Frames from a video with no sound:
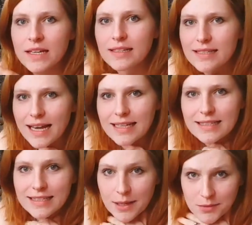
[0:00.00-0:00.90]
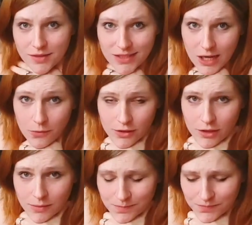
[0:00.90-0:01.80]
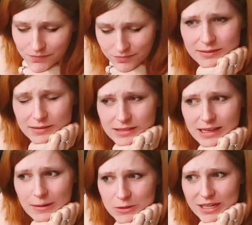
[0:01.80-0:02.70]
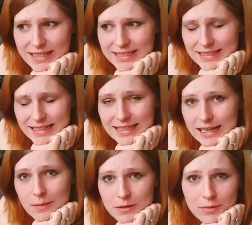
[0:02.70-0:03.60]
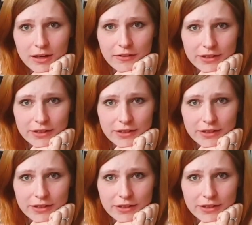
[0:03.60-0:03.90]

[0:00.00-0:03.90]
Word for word: Das heißt, ich habe zwar was aufgenommen, habe ständig die Sätze abgebrochen,